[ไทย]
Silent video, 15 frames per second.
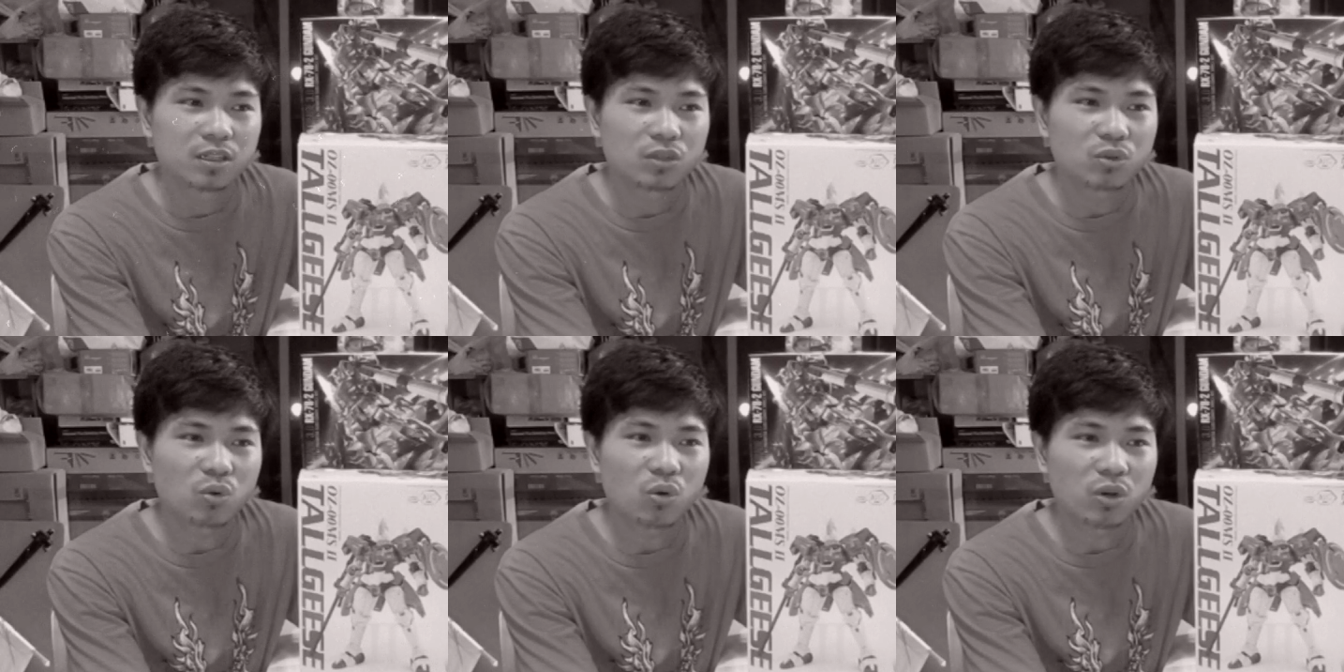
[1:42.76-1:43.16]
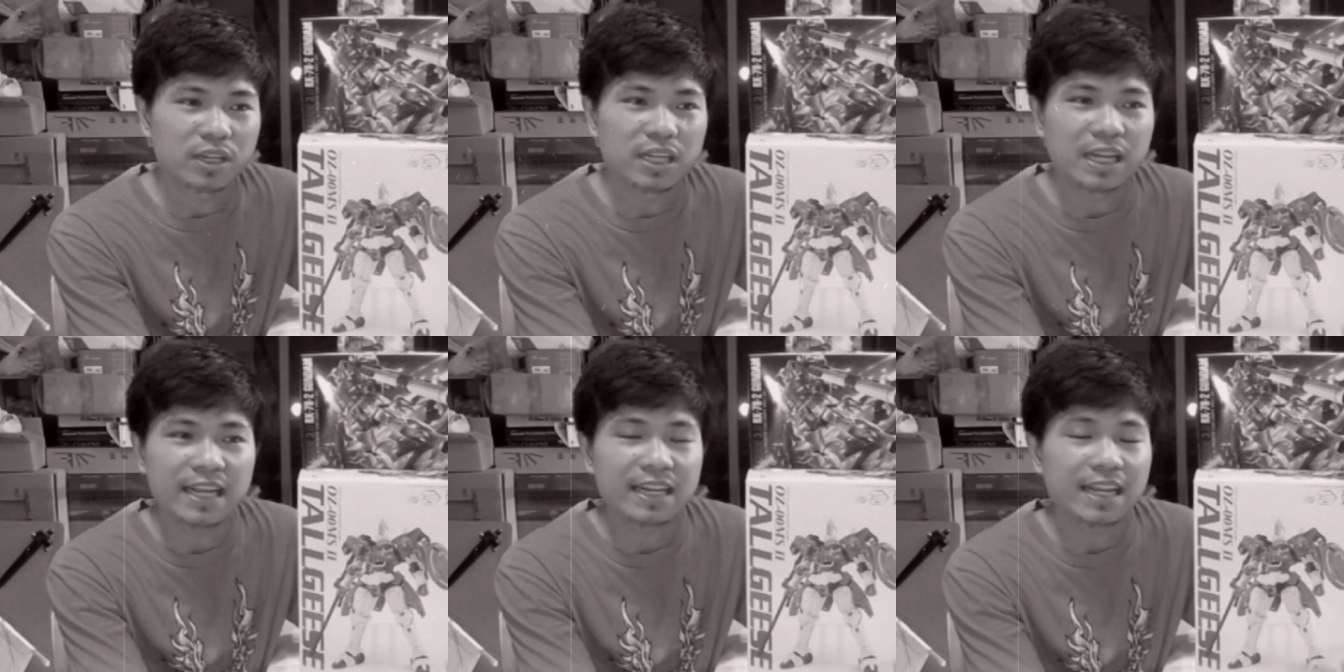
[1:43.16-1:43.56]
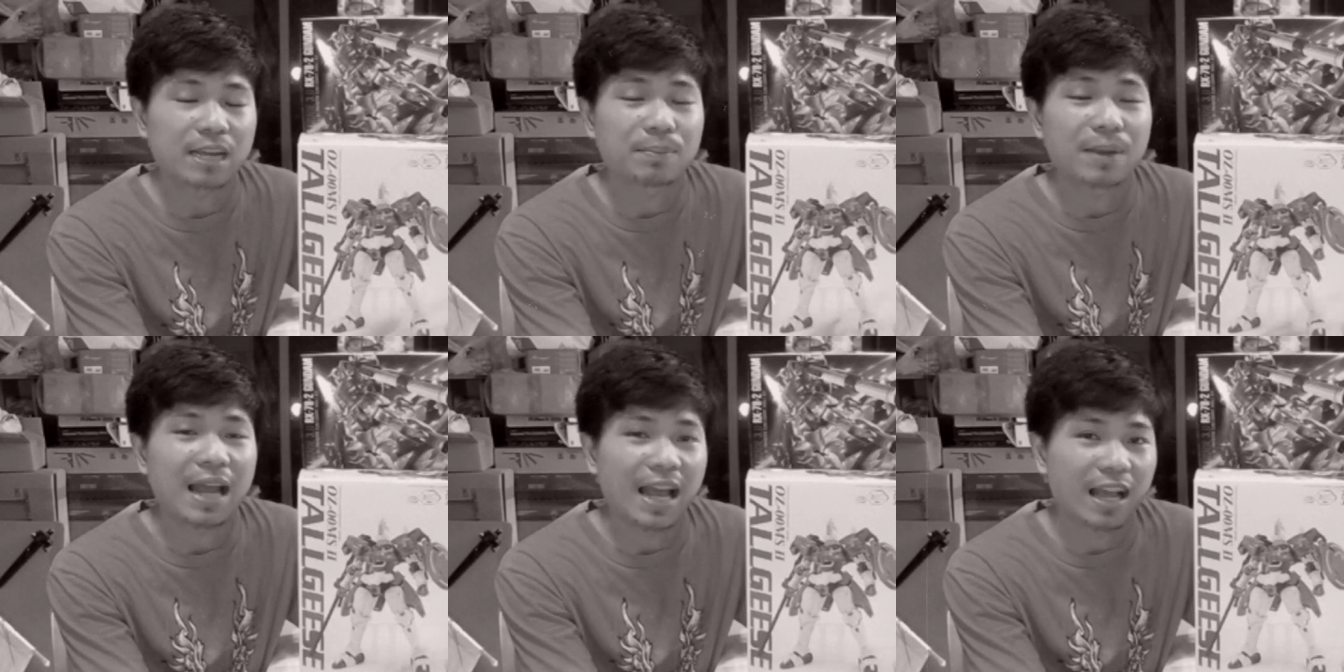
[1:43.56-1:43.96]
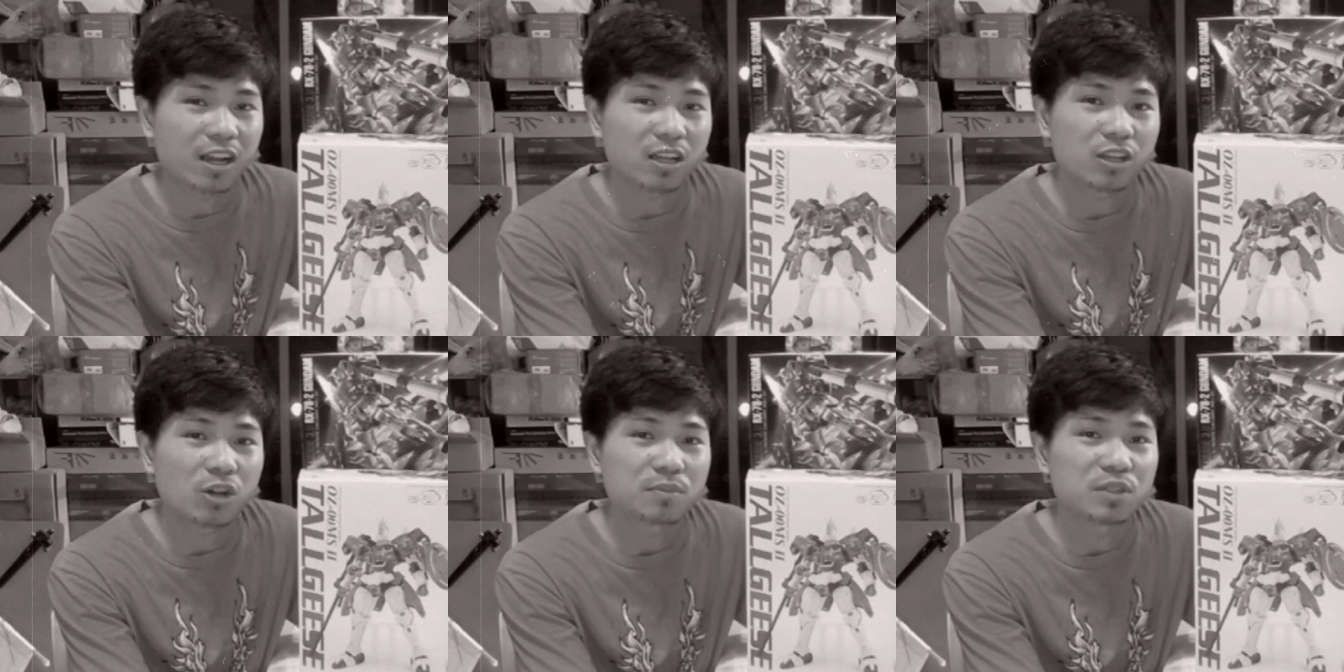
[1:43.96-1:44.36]
ทุกคนที่เล่นการพลา
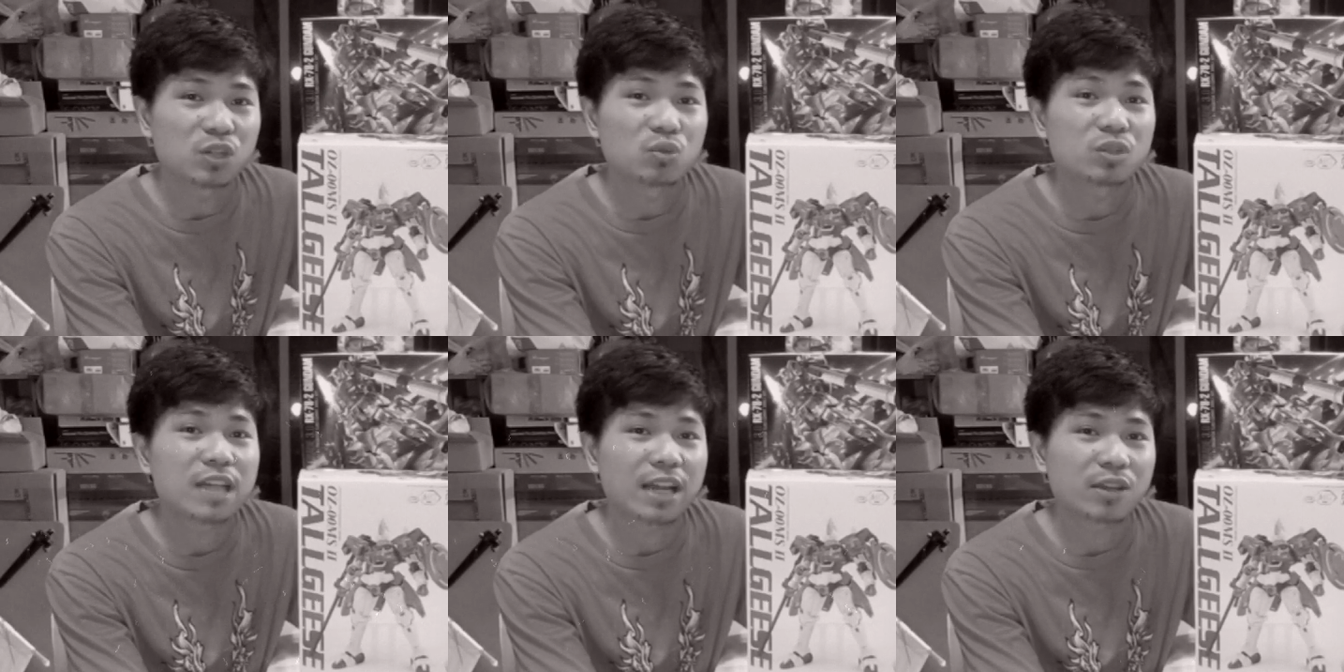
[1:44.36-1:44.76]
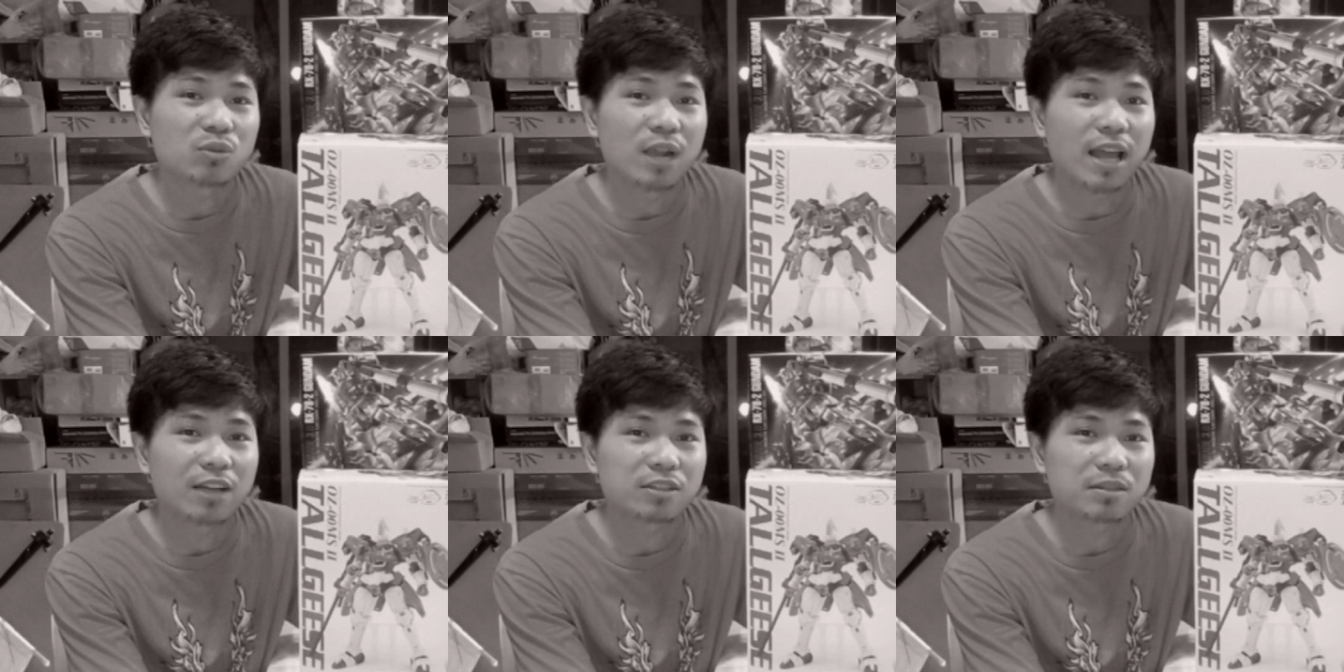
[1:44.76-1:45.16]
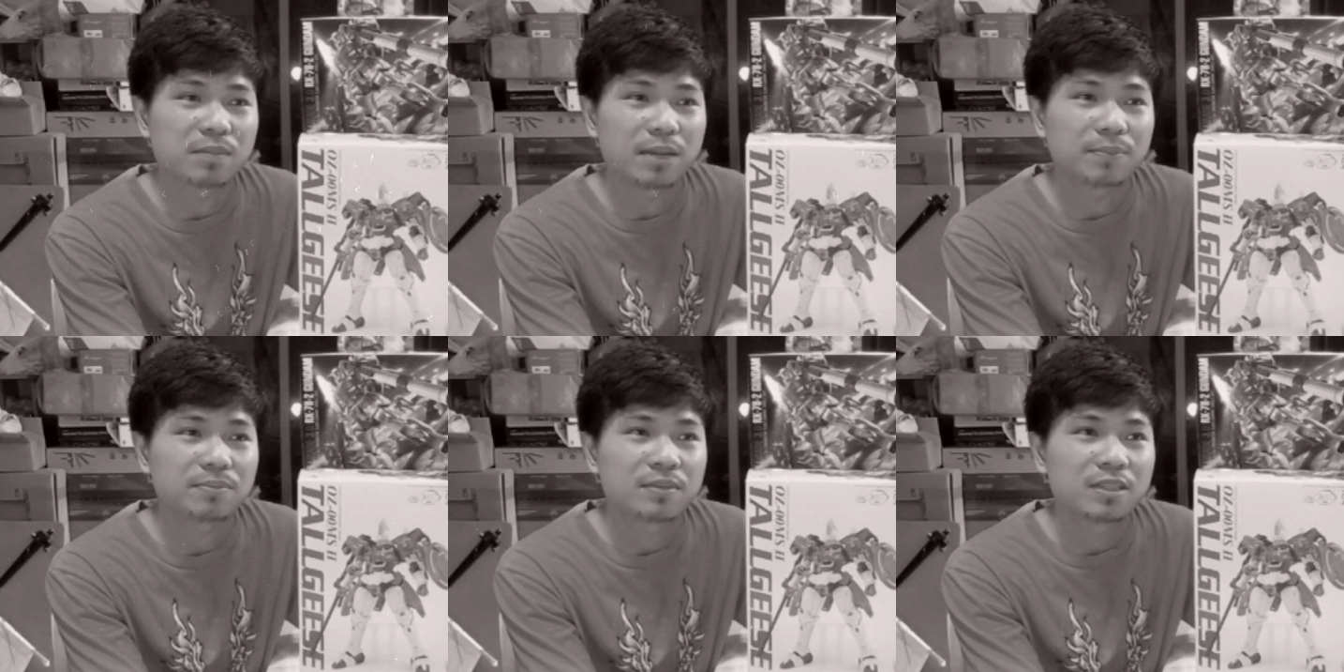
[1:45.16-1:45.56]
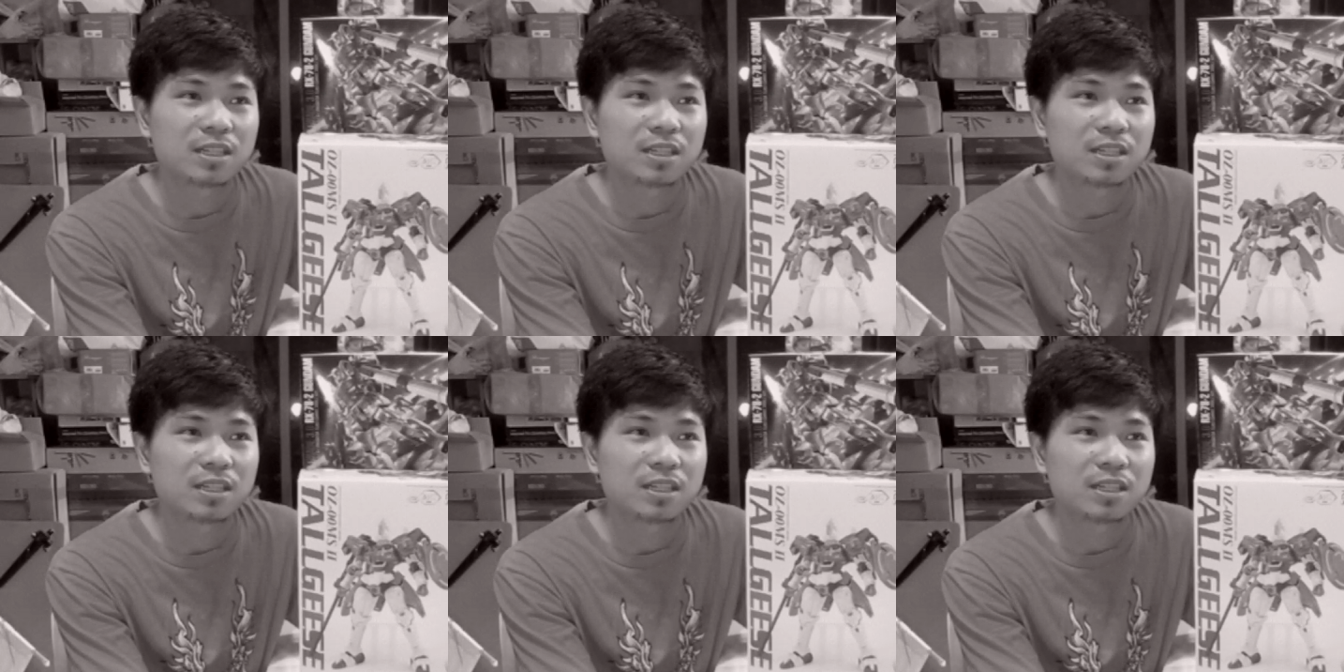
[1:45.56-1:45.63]
ก็ย่อมจะรู้จักอยู่แล้วสำหรับ